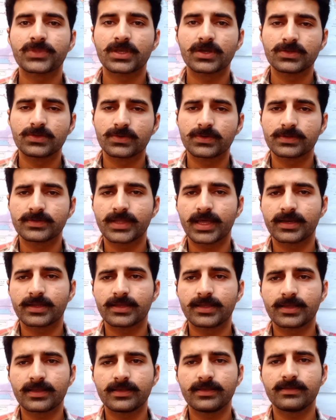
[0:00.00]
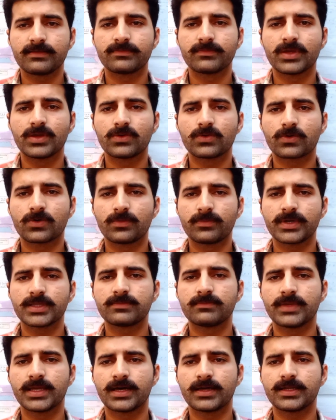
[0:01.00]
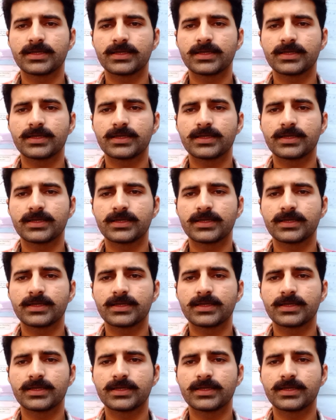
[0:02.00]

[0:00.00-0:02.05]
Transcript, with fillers: कि 2021 में हुकूमत में